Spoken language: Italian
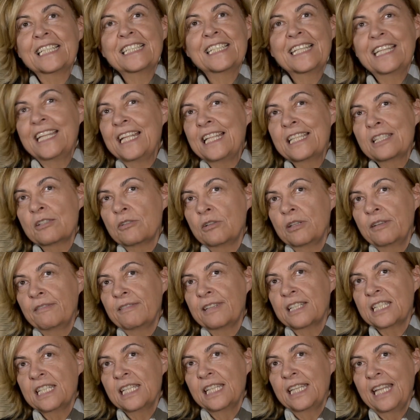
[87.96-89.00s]
residenza
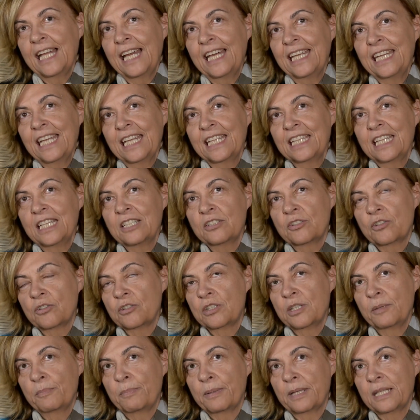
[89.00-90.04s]
universitaria adesso
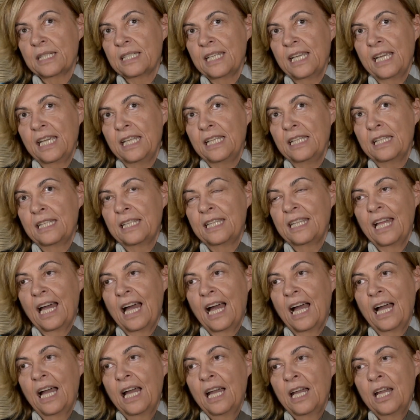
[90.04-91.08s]
si
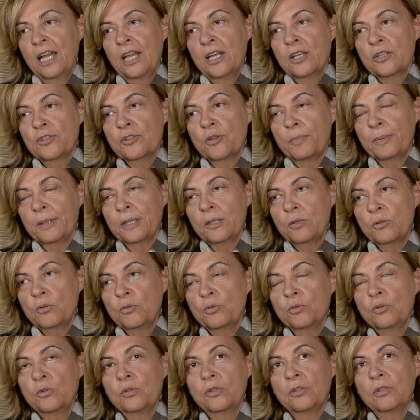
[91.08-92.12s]
presenta
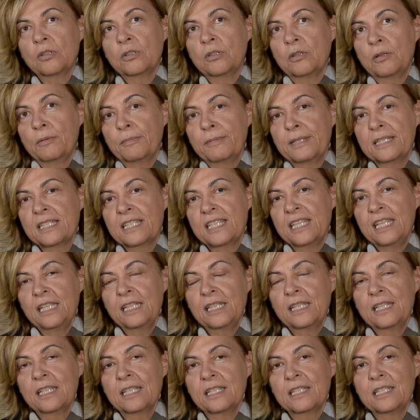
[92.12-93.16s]
soprattutto come
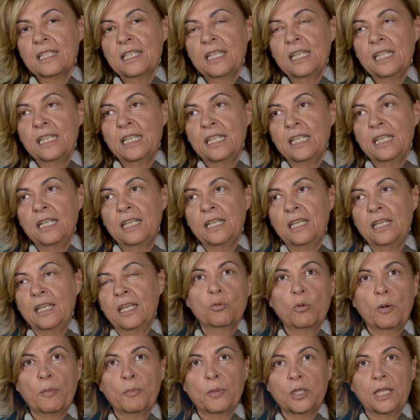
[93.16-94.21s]
sintesi di
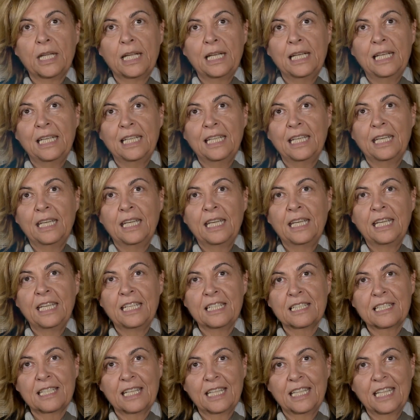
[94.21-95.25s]
due modelli
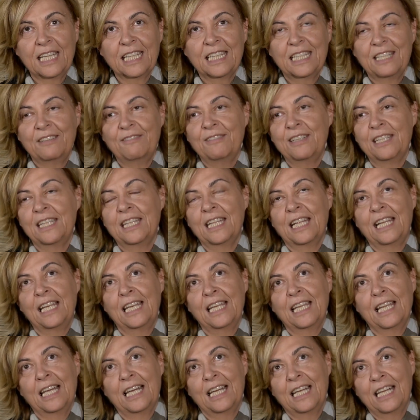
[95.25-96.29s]
insediativi
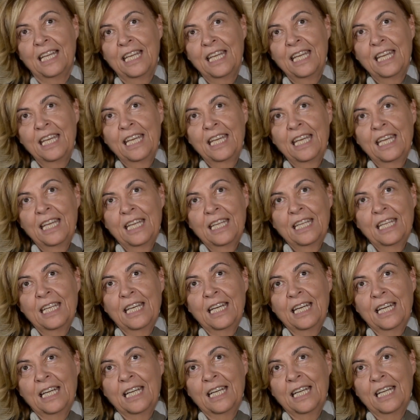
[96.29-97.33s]
del
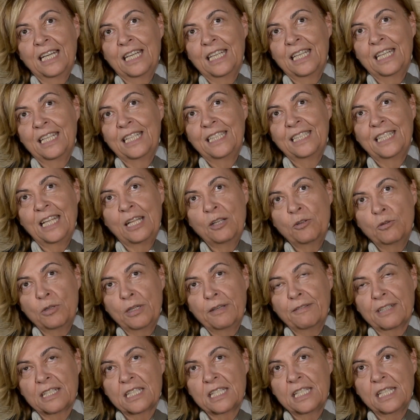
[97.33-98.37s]
eh, degli
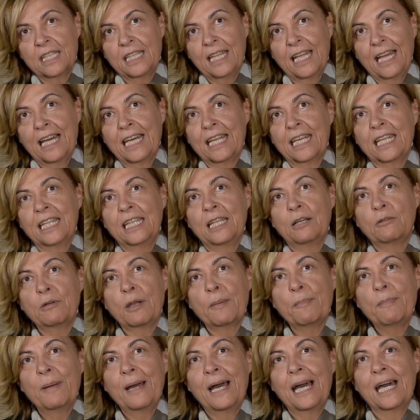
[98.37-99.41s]
universitari. Da
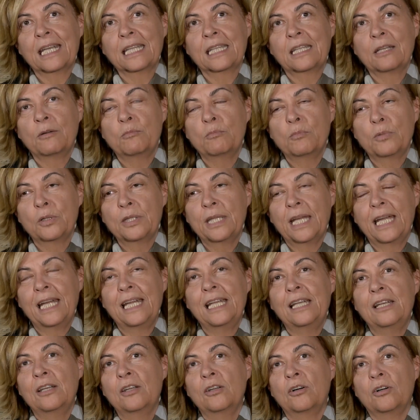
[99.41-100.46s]
una parte un
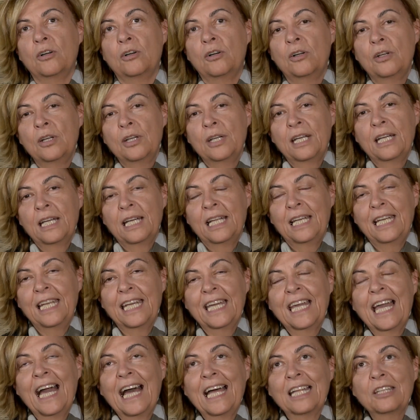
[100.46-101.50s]
modello
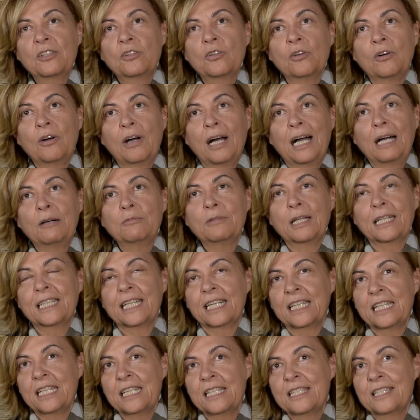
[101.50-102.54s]
legato a una
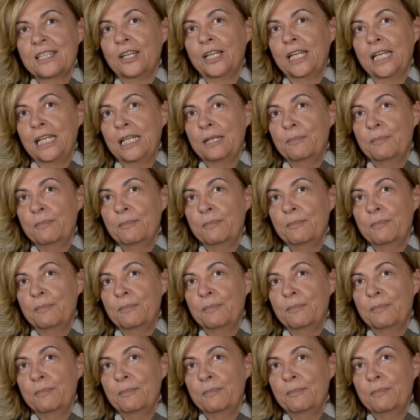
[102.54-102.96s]
tradizione